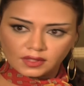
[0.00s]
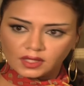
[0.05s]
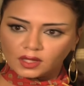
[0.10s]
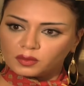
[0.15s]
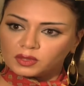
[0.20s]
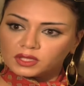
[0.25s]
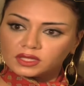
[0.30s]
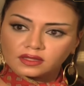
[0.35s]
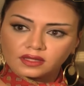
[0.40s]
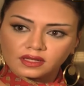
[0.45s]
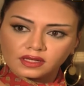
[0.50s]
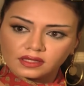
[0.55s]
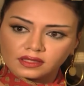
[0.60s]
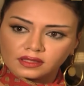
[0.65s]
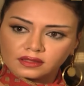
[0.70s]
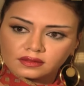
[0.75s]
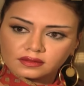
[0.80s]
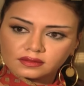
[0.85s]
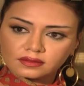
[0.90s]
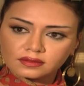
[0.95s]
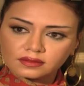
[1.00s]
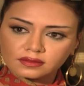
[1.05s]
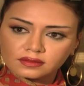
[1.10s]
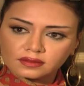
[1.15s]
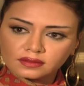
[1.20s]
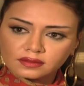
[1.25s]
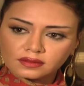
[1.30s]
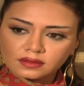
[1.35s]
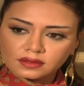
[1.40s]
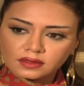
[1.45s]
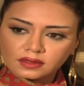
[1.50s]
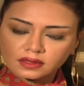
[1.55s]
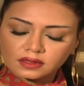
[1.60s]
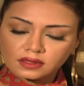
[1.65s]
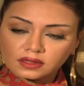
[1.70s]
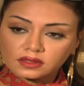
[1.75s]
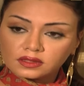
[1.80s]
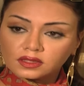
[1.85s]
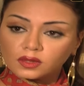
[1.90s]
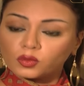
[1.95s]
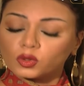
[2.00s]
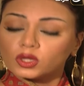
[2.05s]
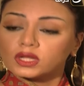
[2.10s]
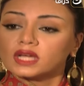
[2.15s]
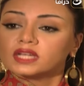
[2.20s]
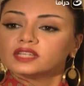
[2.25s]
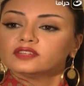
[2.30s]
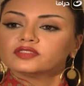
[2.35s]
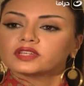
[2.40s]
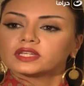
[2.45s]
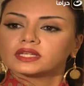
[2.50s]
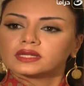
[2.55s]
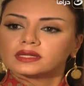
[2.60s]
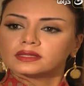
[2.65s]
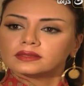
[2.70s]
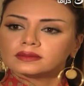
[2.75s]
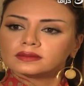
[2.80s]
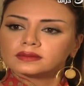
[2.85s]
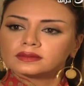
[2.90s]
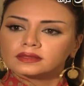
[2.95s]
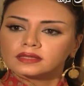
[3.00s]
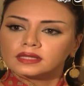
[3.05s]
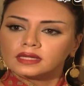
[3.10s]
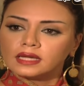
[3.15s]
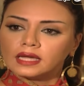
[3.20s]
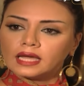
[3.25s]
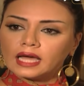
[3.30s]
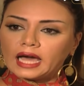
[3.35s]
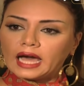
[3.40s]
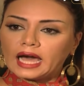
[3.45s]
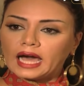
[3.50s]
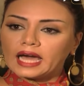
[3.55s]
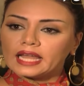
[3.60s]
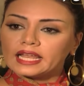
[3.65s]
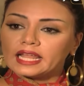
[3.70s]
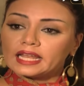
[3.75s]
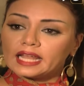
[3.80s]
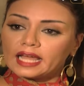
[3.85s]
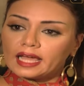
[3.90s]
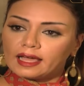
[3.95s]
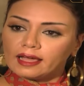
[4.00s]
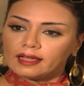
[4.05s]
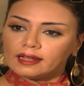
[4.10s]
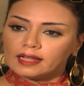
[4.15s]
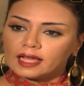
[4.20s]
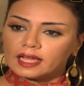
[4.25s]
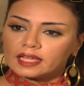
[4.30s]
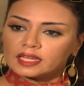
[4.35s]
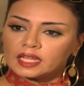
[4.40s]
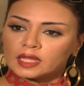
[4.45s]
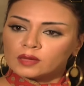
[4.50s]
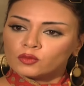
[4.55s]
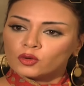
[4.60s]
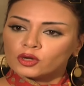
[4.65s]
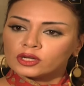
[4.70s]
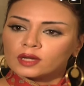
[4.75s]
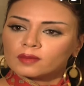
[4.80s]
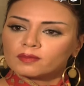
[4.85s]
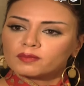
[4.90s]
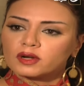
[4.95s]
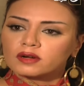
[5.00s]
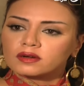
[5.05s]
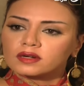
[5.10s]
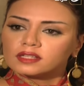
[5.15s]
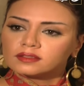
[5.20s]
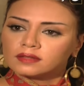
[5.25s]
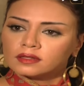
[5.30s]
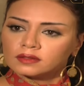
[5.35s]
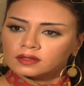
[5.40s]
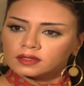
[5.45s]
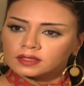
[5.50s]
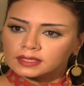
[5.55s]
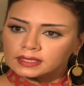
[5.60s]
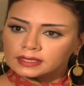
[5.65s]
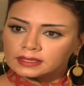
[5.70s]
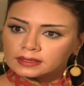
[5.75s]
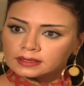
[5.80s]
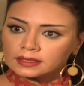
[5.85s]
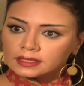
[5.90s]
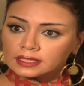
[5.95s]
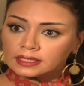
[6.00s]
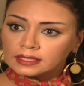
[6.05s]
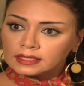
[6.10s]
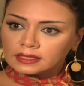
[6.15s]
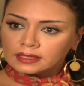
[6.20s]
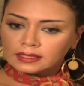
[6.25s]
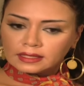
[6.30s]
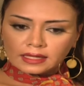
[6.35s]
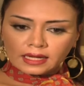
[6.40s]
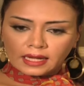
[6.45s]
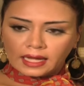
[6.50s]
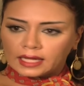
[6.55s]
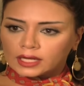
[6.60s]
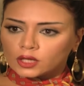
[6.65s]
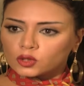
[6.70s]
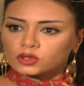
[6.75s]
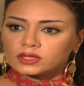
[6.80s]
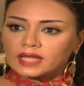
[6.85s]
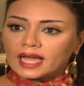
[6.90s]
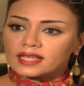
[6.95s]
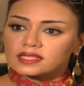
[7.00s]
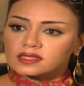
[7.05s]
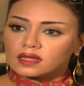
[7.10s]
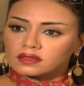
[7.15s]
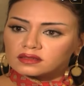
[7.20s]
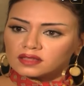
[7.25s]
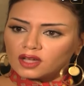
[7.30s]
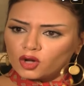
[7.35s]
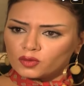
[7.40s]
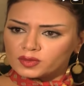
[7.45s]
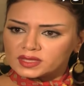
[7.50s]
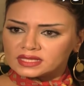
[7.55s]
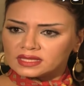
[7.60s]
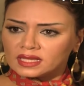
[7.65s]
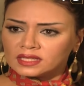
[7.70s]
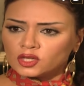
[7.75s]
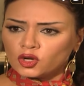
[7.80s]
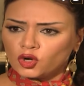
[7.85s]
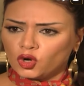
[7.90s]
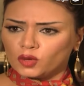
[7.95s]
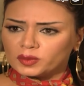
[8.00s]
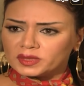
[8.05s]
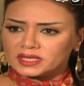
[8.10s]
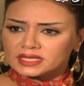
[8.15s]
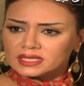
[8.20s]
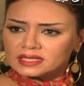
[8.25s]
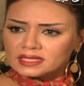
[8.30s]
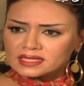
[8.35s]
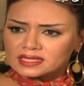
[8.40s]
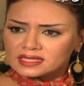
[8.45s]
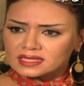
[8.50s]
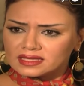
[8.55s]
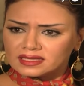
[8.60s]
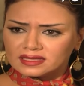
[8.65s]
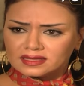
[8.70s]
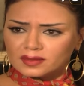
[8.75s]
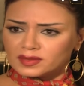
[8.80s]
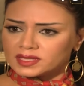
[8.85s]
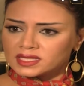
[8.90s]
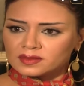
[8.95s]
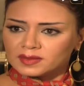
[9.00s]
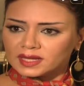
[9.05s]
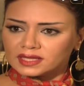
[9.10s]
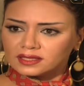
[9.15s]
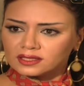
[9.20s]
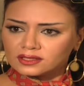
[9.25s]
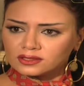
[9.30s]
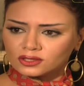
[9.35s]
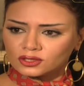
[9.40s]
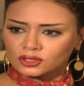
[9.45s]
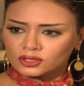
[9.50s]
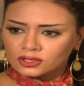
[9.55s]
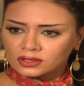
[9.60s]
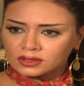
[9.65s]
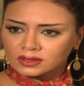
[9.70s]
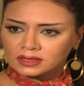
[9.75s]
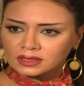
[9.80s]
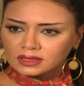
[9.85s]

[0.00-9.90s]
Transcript: يا بنت الايه طب والله فكره على الاقل انام وانا مبرده ناري كنت عايزه اقطعه بسناني وهو بيديني السي دي ده بس ما قدرتش